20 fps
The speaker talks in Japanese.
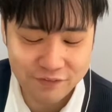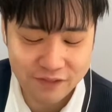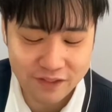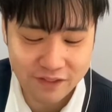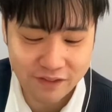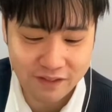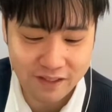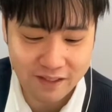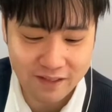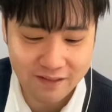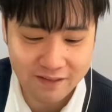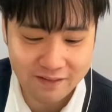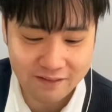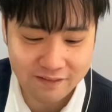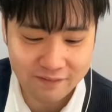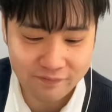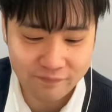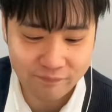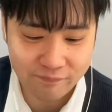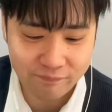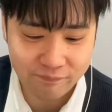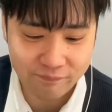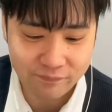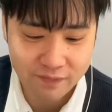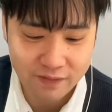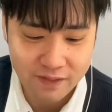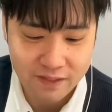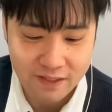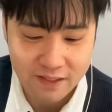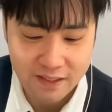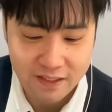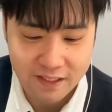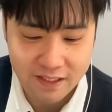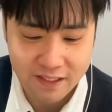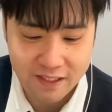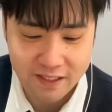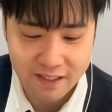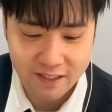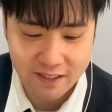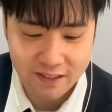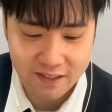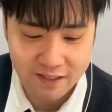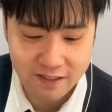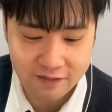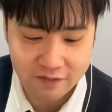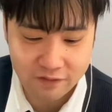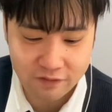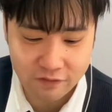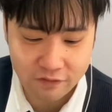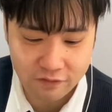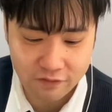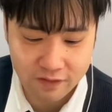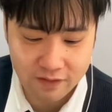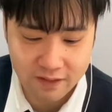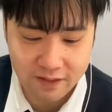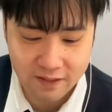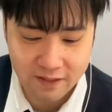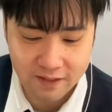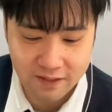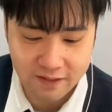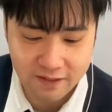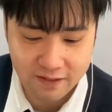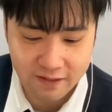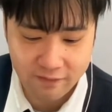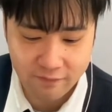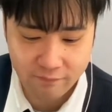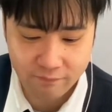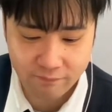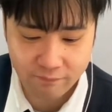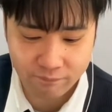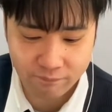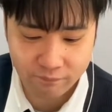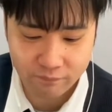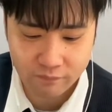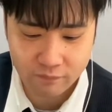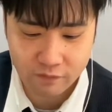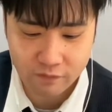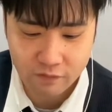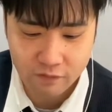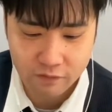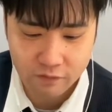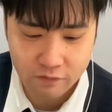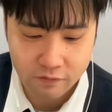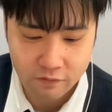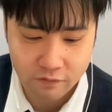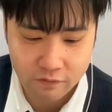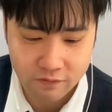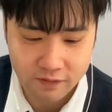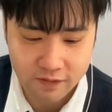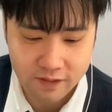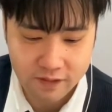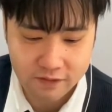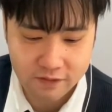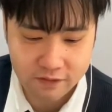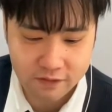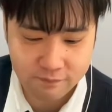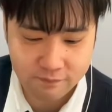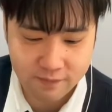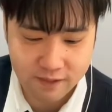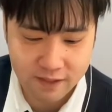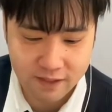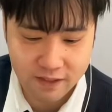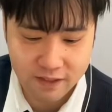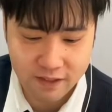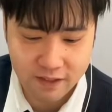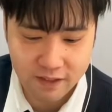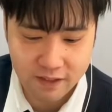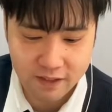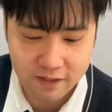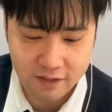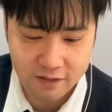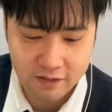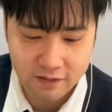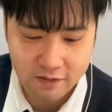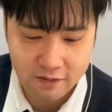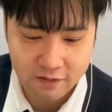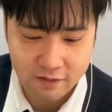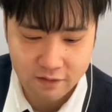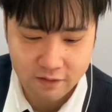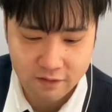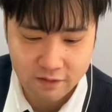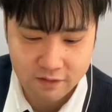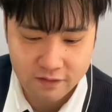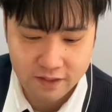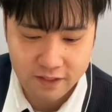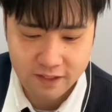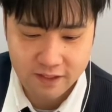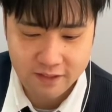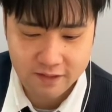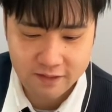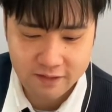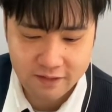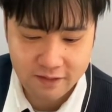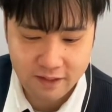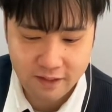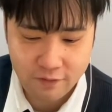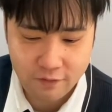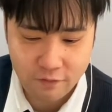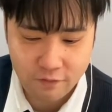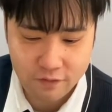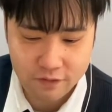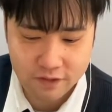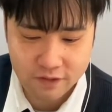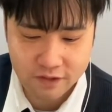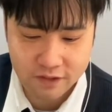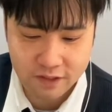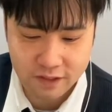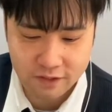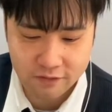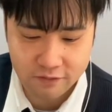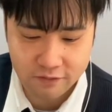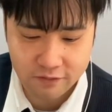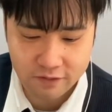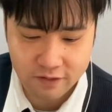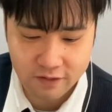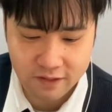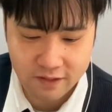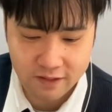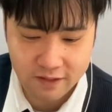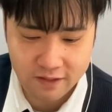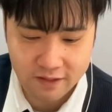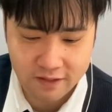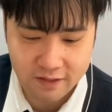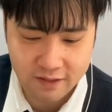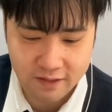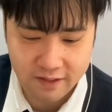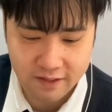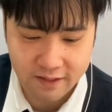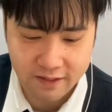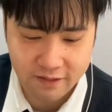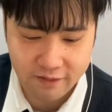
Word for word: うてんねん。えー、っとねとりあえず、まあ、ひ全体攻撃しないといけないんで、はい